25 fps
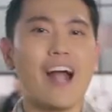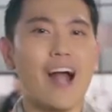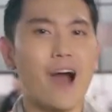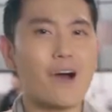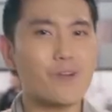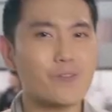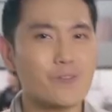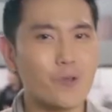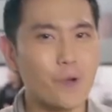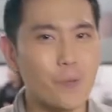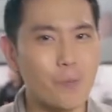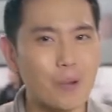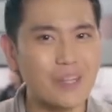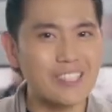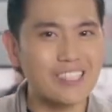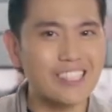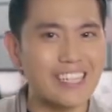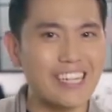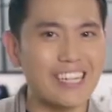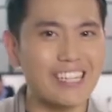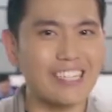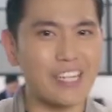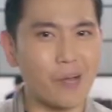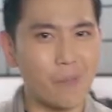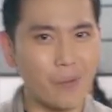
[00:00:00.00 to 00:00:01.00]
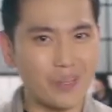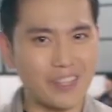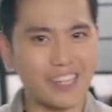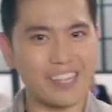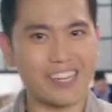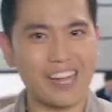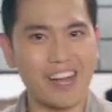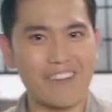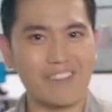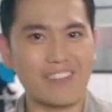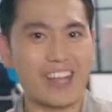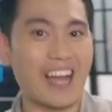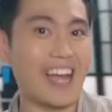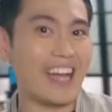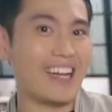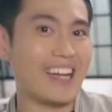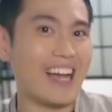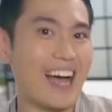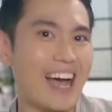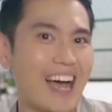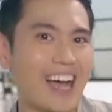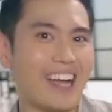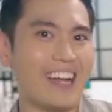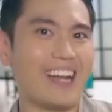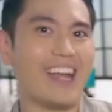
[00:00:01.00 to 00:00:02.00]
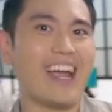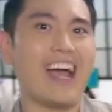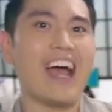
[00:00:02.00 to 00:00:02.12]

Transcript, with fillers: เข้าสู่บัญชีนวัตกรรมไทยได้